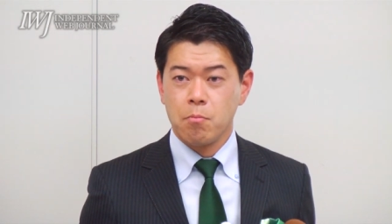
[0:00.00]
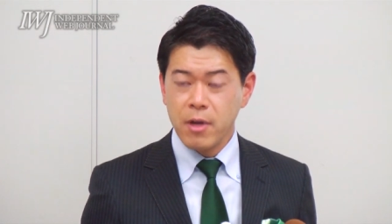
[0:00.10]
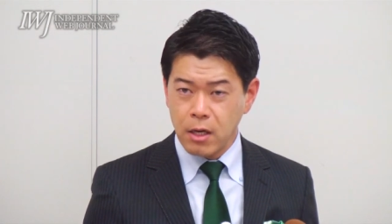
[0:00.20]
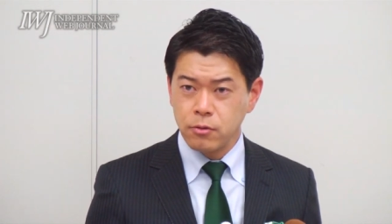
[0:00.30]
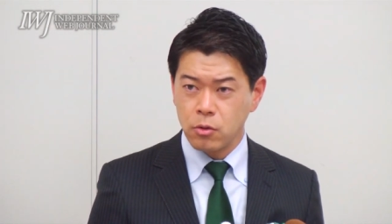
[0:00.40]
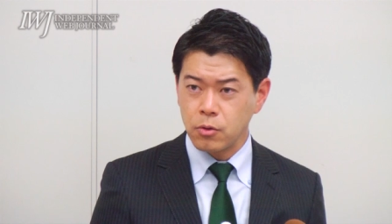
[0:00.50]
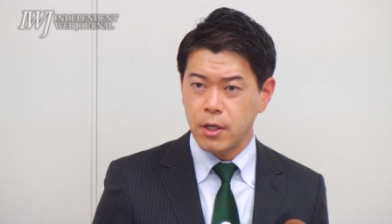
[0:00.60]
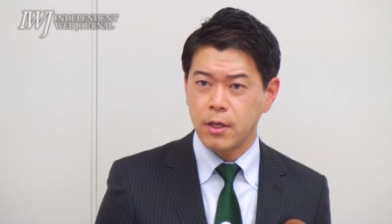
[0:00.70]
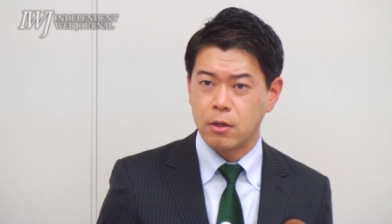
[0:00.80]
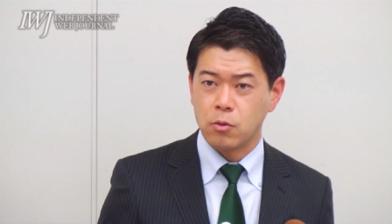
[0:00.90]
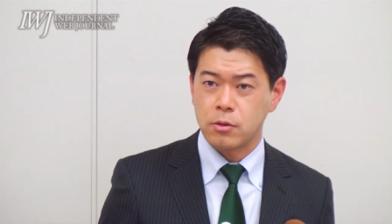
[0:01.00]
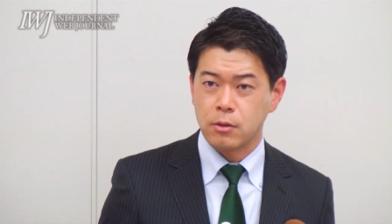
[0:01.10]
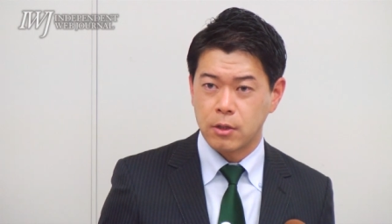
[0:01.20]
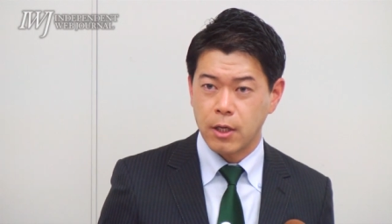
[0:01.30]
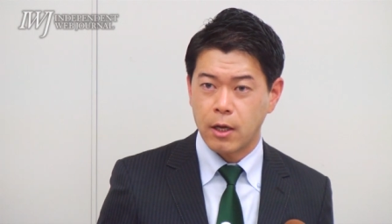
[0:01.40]
メガフロート計画を
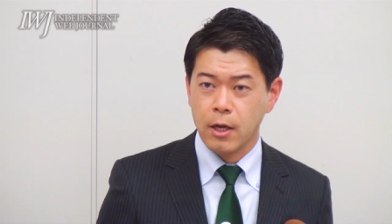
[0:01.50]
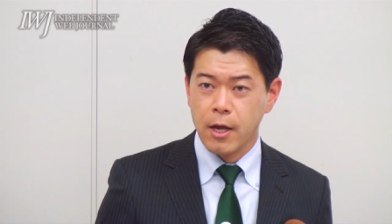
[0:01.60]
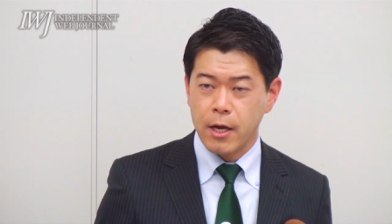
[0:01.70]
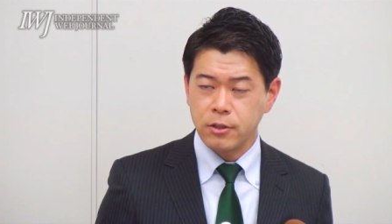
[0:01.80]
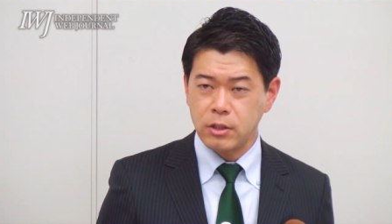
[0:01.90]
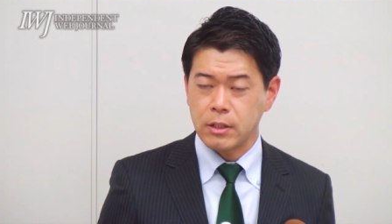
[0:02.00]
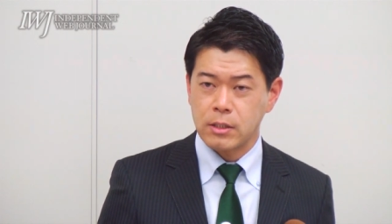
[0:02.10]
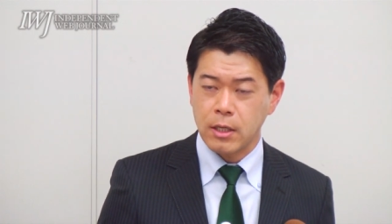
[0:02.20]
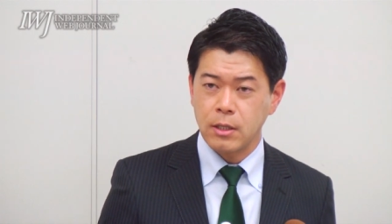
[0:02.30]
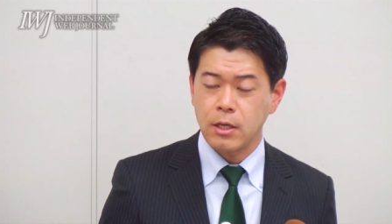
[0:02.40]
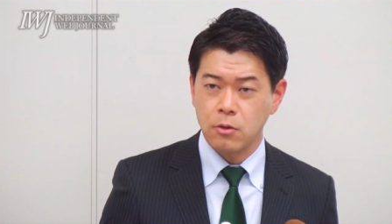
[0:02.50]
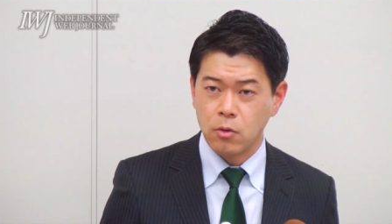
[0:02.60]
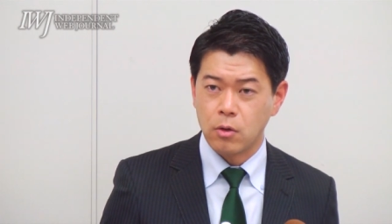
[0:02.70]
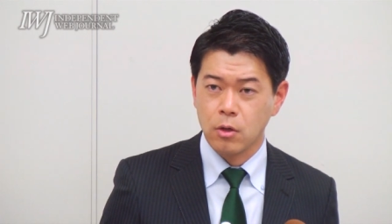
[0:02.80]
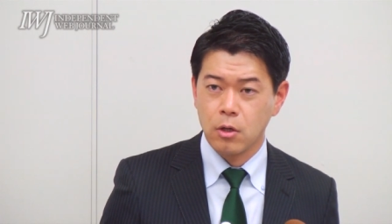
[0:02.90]
作ってアジア最大の